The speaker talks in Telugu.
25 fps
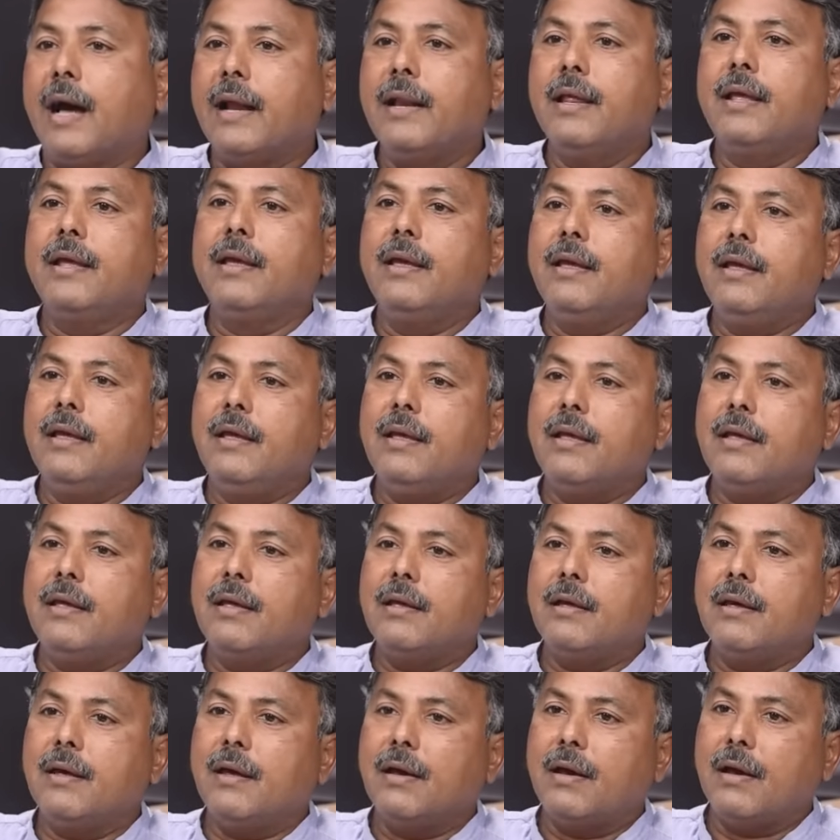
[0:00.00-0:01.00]
అని
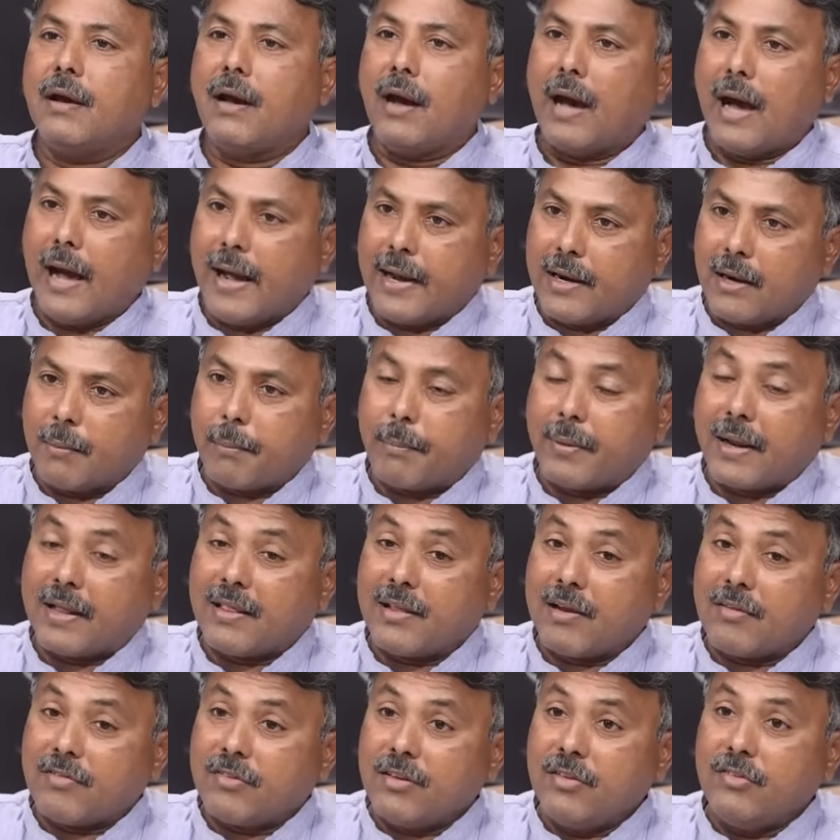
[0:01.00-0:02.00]
ఆయన
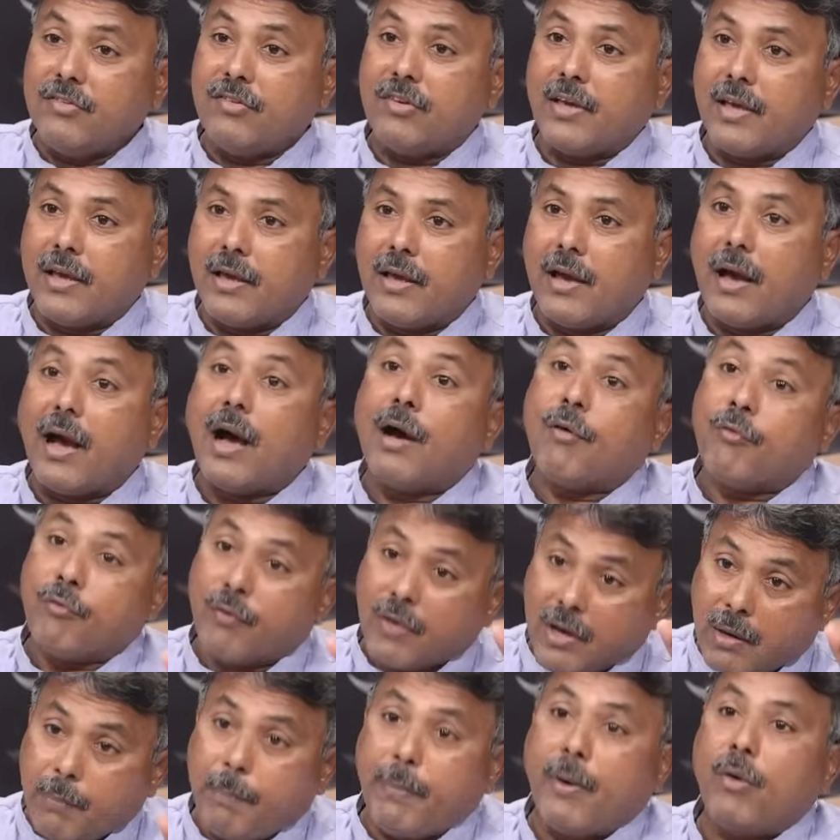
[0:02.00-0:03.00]
ప్రదర్శించే ఆ
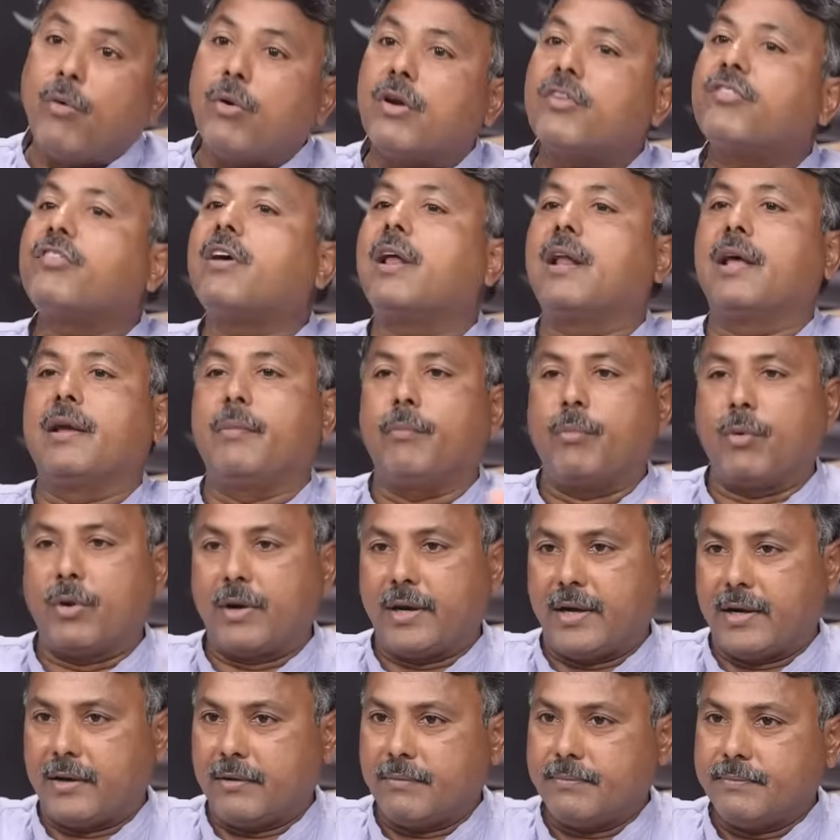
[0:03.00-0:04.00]
విల్ పవర్ చాలా
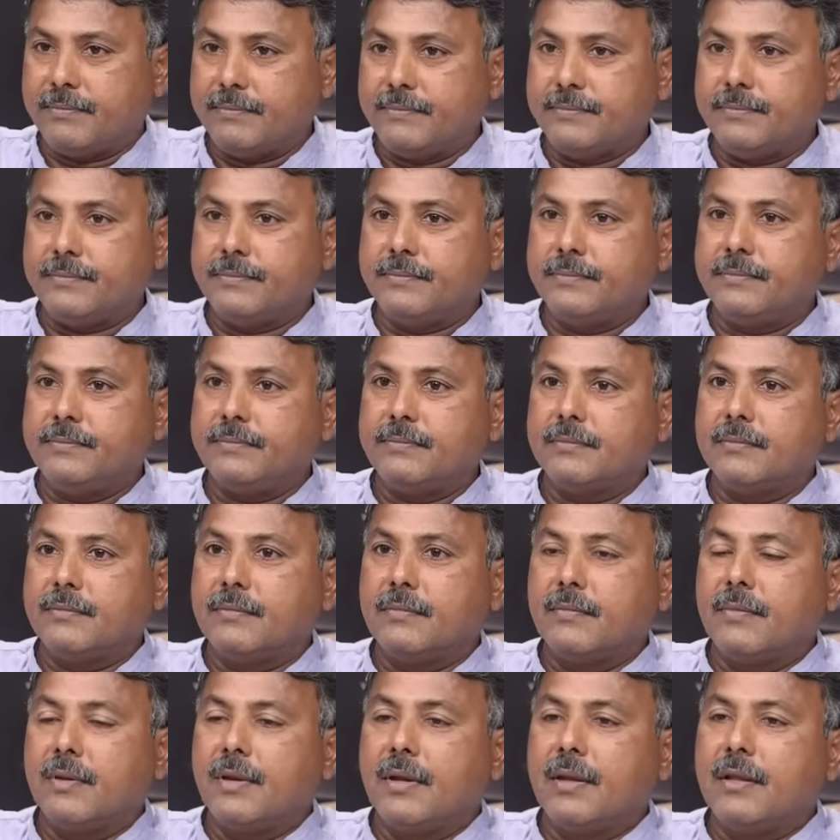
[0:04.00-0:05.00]
ఇంపార్టెంట్ అవును
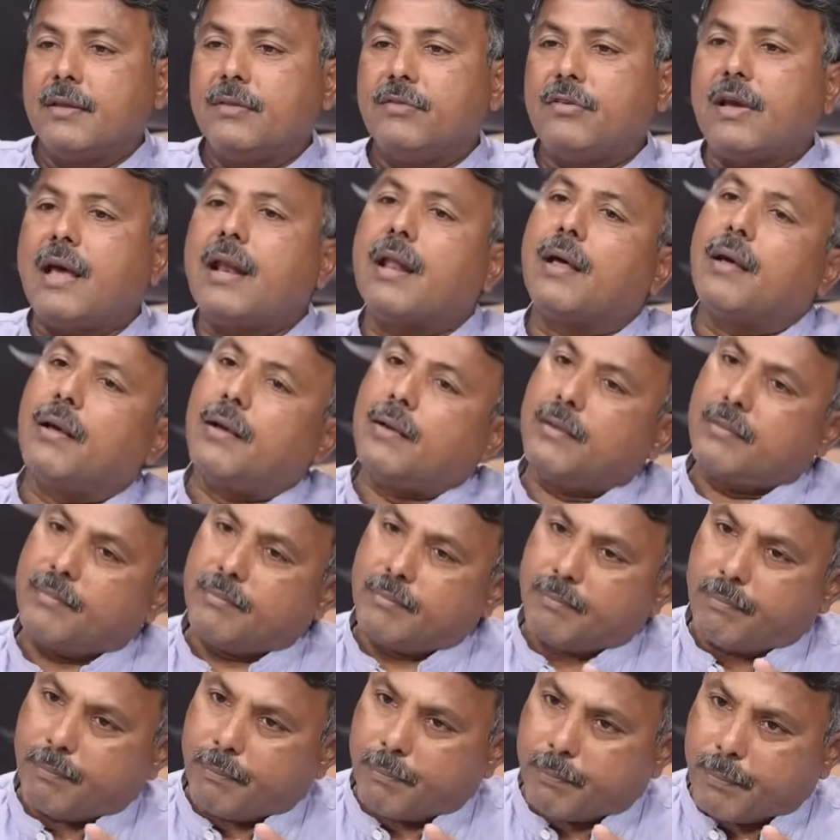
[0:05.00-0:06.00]
చాలా
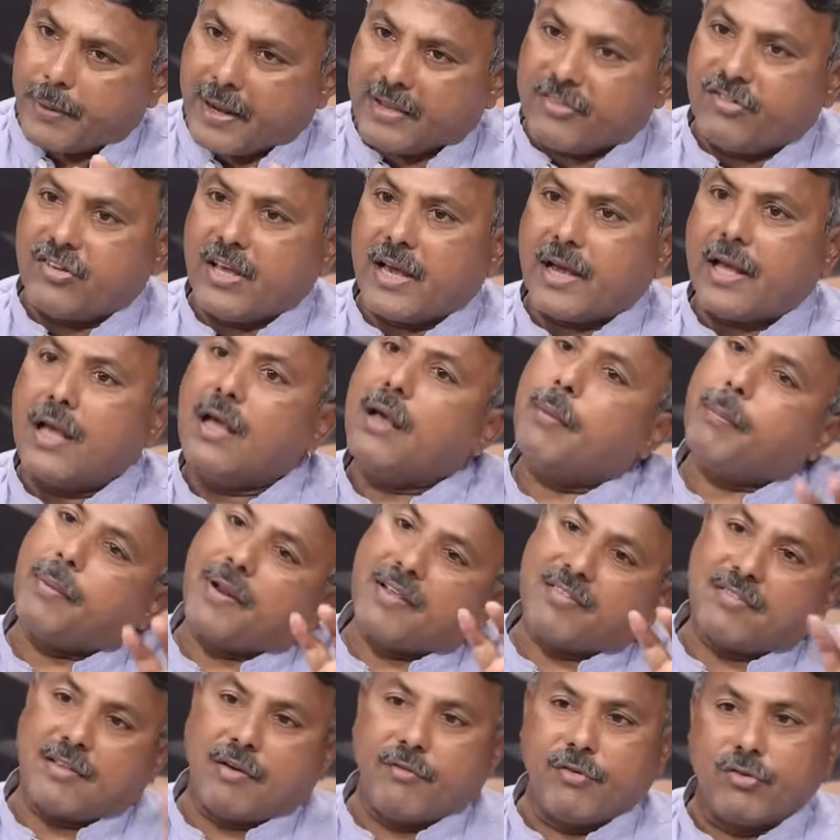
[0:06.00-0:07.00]
ప్రత్యేకంగా
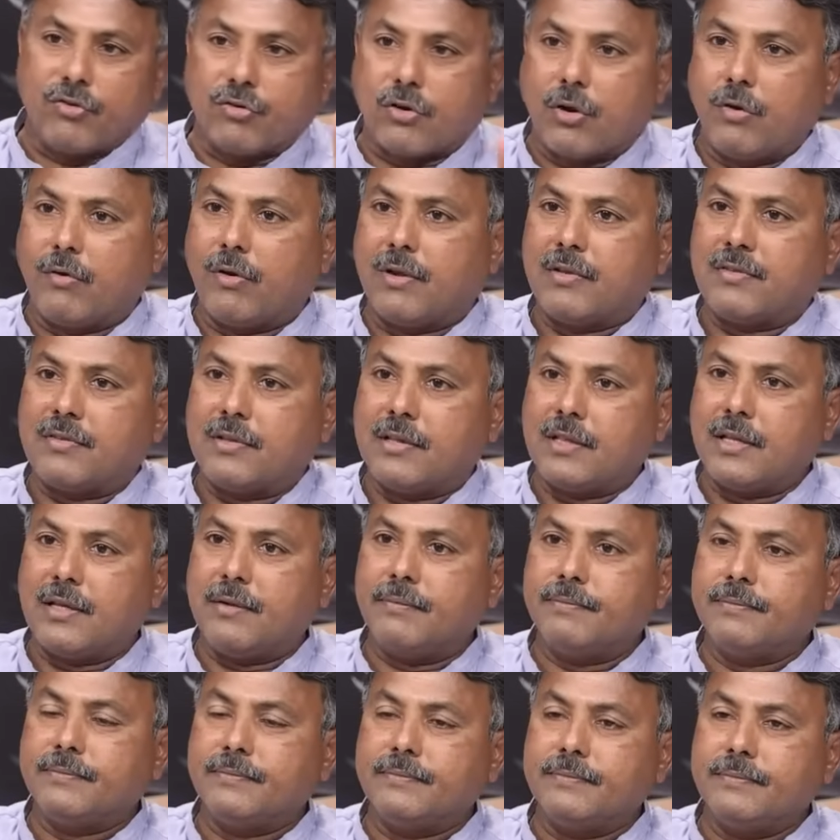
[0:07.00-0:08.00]
ప్రస్తావించుకోవాల్సింది
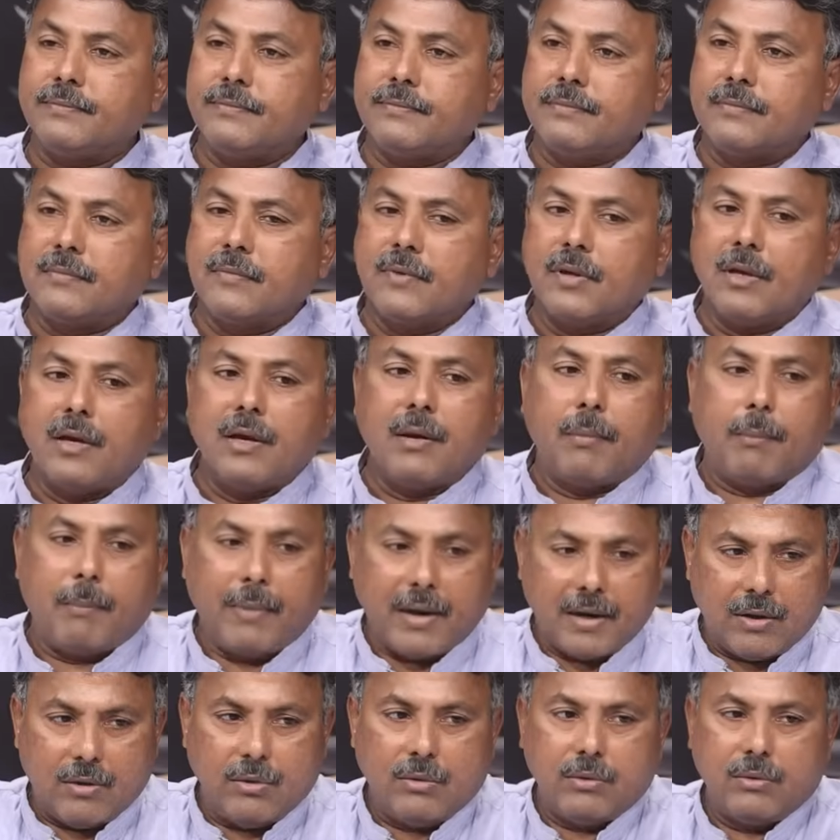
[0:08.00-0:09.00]

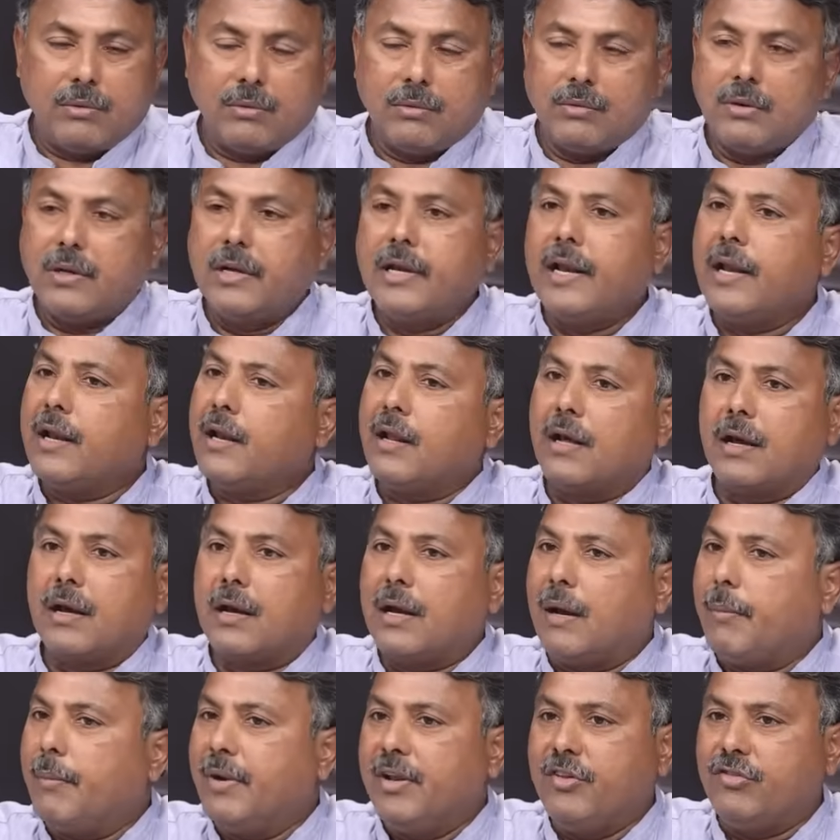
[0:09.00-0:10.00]
మనం నిన్న
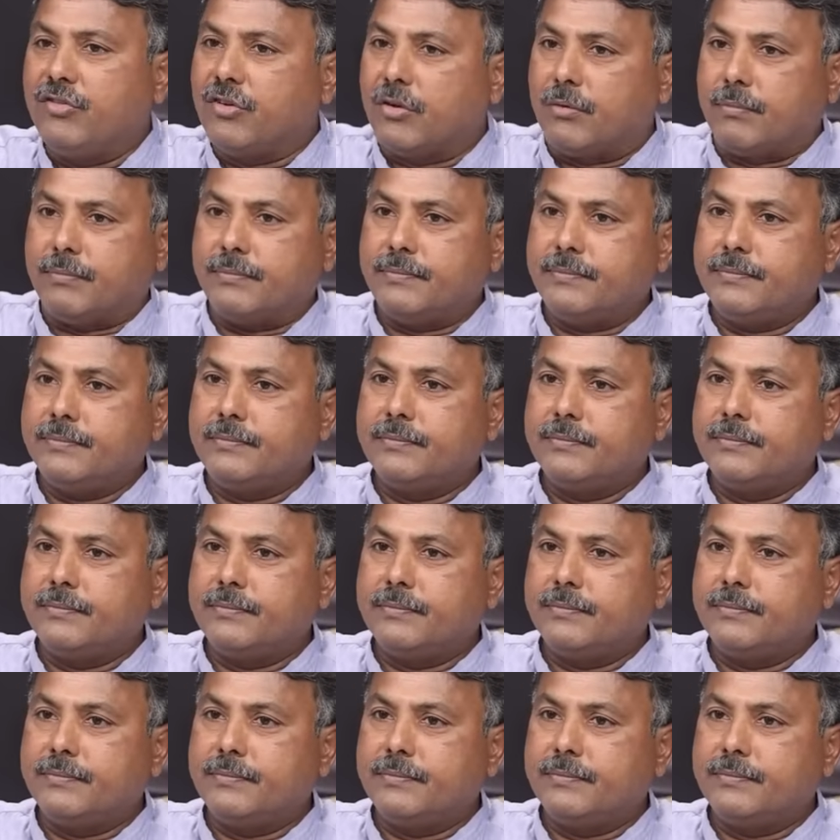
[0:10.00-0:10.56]
గమనించాం